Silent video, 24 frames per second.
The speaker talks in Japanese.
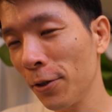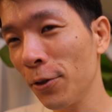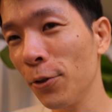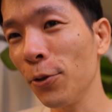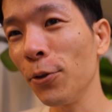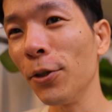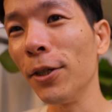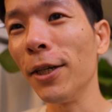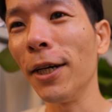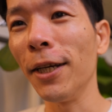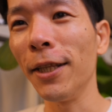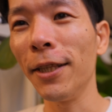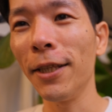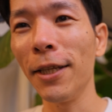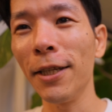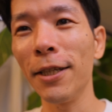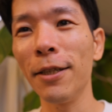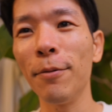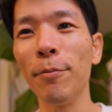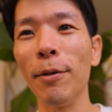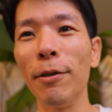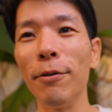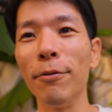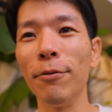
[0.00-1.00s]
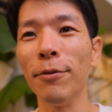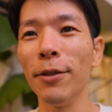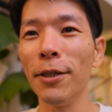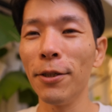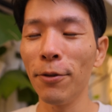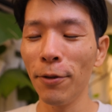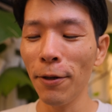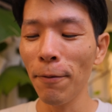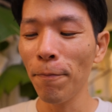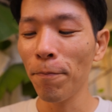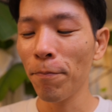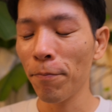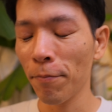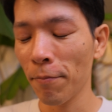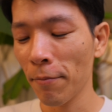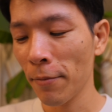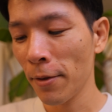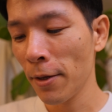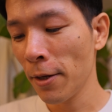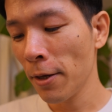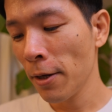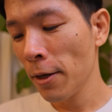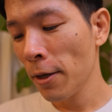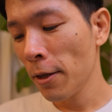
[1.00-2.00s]
注意がいってしまうんですよね。
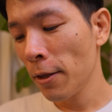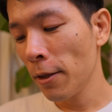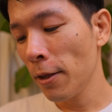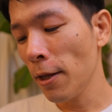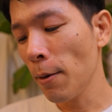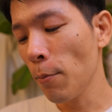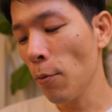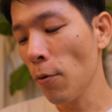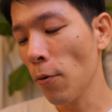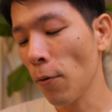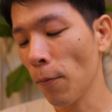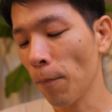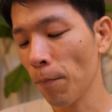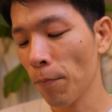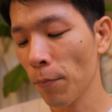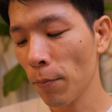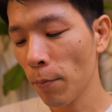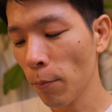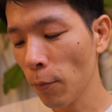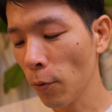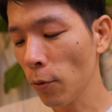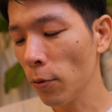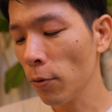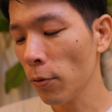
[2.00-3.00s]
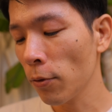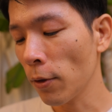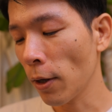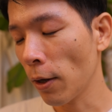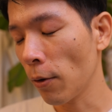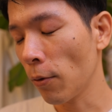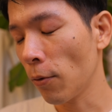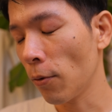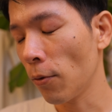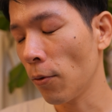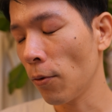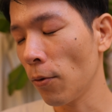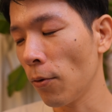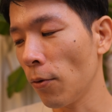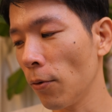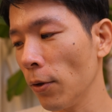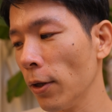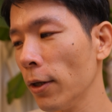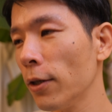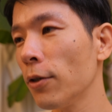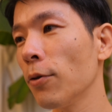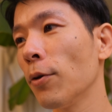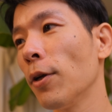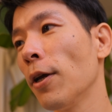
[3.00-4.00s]
でも、もっとあの、
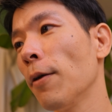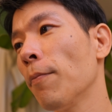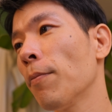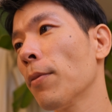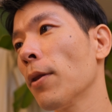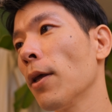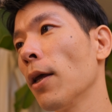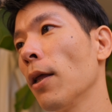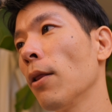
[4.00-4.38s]
なんでしょうね、